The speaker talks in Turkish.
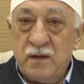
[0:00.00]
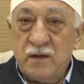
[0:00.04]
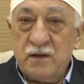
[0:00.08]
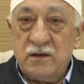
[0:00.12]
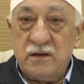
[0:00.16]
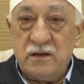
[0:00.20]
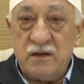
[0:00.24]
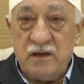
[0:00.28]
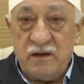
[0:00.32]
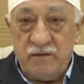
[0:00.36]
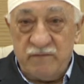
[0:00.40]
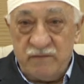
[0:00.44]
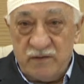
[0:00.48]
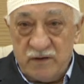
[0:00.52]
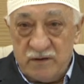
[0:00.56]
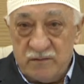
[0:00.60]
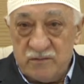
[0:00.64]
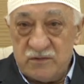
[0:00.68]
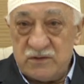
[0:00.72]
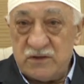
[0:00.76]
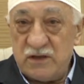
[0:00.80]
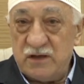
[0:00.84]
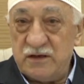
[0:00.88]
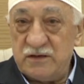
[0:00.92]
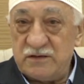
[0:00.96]
Yine
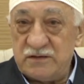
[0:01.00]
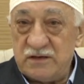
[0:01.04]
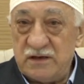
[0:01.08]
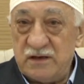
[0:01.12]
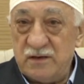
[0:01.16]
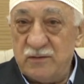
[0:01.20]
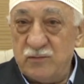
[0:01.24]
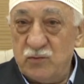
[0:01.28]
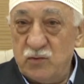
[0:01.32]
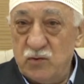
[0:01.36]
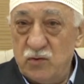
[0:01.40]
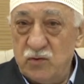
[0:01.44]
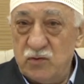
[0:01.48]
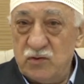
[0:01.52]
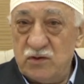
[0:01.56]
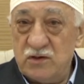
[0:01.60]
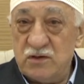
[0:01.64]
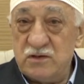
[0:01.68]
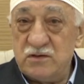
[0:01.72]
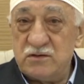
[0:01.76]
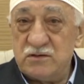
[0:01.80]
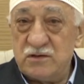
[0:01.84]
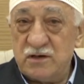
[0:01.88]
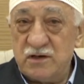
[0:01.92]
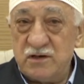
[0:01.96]
Efendimiz sallallahu aleyhi ve sellem buyuruyor ki
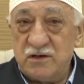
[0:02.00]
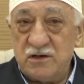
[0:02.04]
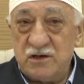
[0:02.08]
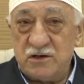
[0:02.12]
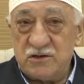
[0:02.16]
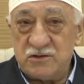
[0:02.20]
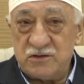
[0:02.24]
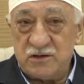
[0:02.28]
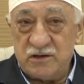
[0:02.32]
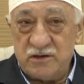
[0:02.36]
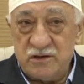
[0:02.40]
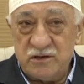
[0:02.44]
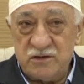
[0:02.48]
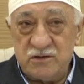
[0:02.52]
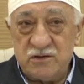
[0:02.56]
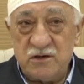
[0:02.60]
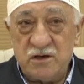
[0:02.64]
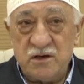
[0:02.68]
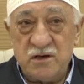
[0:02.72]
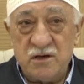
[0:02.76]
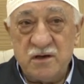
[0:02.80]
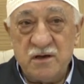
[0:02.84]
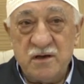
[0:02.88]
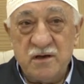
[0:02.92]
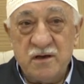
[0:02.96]
insan yaşladıkça
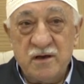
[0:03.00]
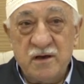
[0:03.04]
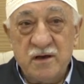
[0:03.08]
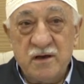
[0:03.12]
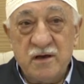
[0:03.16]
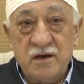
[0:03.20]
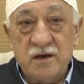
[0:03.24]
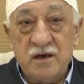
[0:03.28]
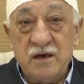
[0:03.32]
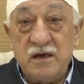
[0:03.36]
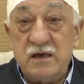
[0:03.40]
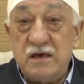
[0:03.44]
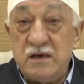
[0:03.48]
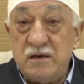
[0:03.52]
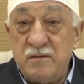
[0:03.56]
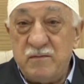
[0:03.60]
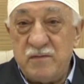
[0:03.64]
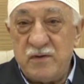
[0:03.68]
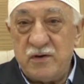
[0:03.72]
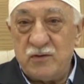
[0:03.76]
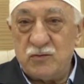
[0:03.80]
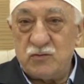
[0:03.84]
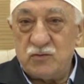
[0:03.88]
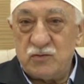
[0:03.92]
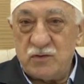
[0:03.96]
iki
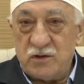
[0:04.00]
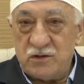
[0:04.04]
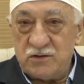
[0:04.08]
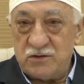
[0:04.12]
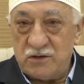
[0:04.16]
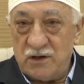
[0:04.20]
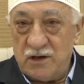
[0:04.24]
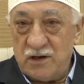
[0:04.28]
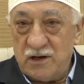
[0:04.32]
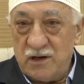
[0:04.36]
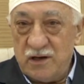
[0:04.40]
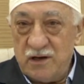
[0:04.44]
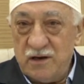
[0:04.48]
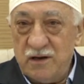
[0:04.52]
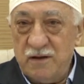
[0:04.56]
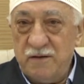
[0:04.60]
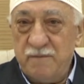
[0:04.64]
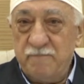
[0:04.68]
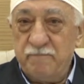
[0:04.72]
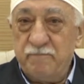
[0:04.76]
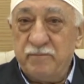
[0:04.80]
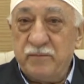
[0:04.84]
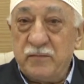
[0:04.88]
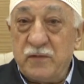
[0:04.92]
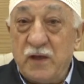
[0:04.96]
mevzuda şeyleri
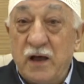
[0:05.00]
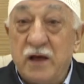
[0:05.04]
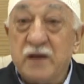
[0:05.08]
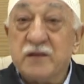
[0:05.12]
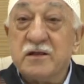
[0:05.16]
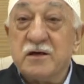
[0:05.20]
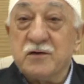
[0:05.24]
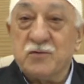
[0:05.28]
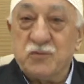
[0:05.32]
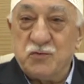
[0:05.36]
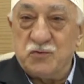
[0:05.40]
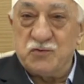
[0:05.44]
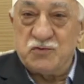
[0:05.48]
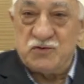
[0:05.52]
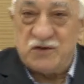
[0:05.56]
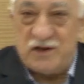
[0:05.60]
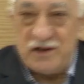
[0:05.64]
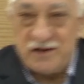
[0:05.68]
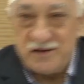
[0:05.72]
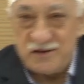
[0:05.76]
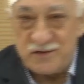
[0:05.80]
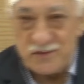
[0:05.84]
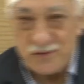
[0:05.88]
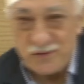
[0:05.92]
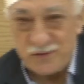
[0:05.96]
daha da
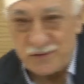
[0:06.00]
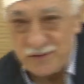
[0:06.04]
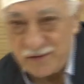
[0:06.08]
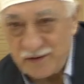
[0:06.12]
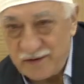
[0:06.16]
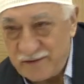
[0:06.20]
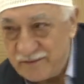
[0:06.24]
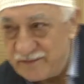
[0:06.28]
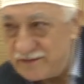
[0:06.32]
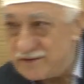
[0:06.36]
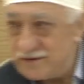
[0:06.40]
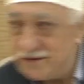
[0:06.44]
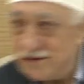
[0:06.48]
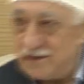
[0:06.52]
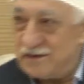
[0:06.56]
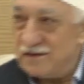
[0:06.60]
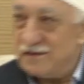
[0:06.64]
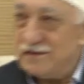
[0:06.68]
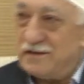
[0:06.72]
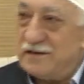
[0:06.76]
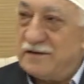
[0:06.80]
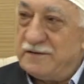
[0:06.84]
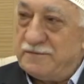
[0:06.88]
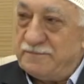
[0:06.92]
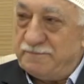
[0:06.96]
güçlenir onun. Hafizan
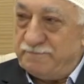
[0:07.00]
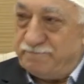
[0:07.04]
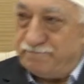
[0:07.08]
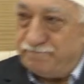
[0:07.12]
Allah.